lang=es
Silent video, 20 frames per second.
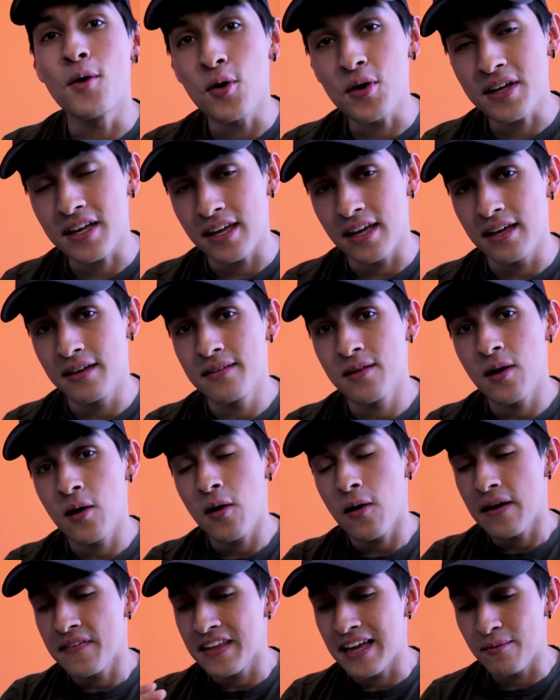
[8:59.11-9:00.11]
porque
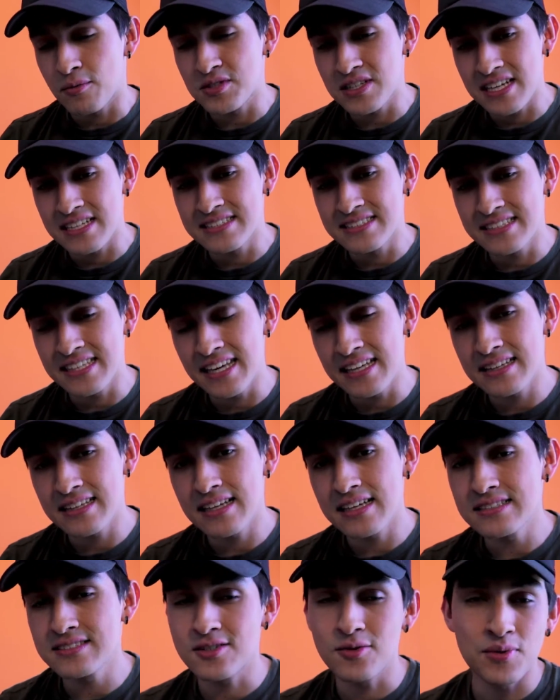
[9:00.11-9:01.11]
digamos en las
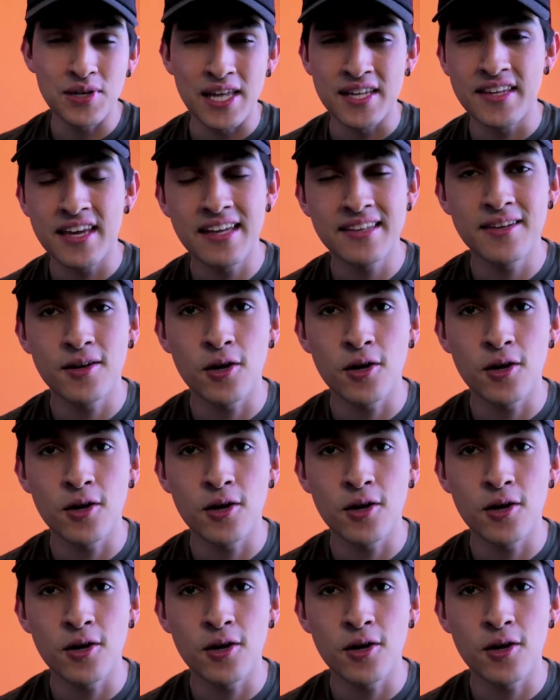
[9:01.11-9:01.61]
tiendas, como ya dije